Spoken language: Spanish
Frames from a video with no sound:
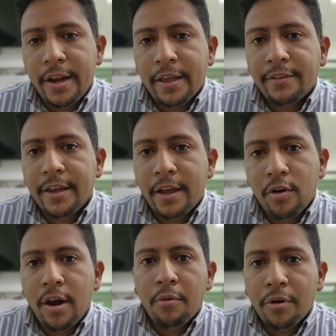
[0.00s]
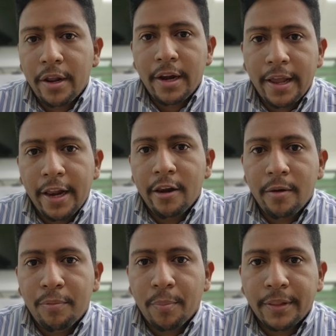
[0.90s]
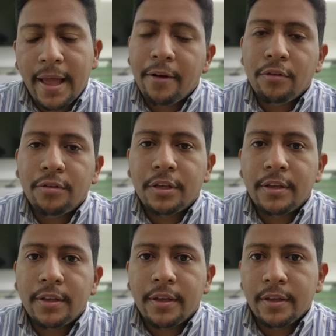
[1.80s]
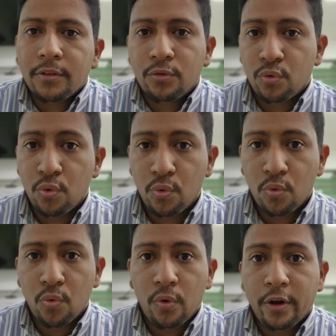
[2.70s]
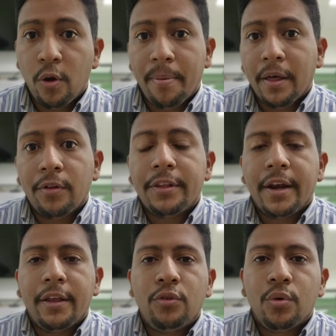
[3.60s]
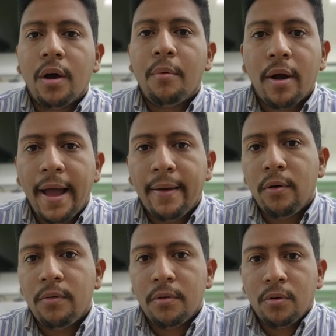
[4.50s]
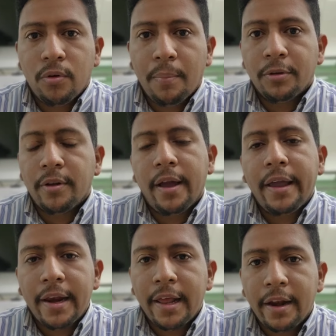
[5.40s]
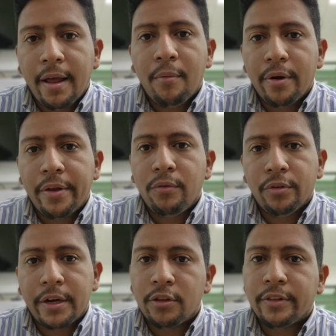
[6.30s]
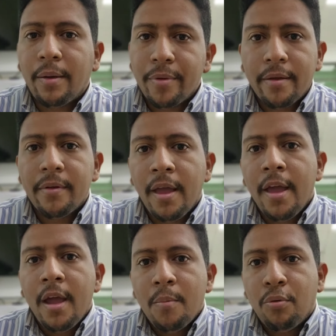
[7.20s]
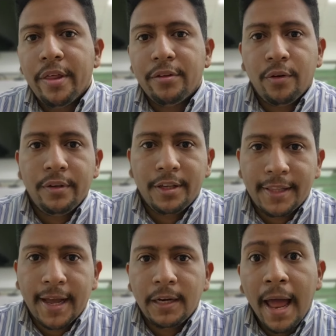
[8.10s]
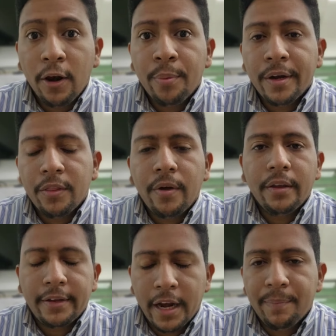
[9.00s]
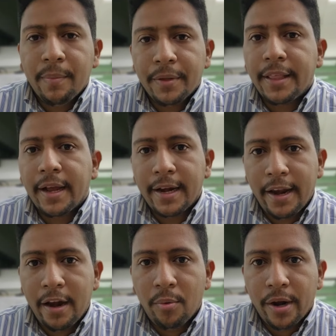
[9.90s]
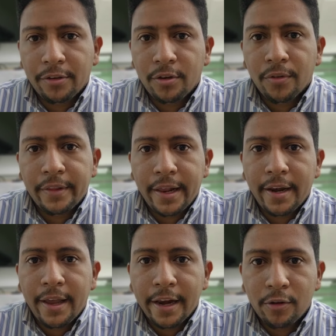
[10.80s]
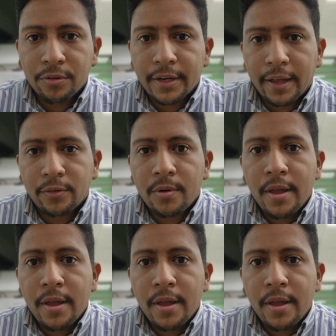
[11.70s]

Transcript: que ser que lo elabore el, propietario, si su, el comprador tiene su abogado o la persona que le elabore un contrato, también puede solicitar a los vendedores que le permitan la elaboración del contrato.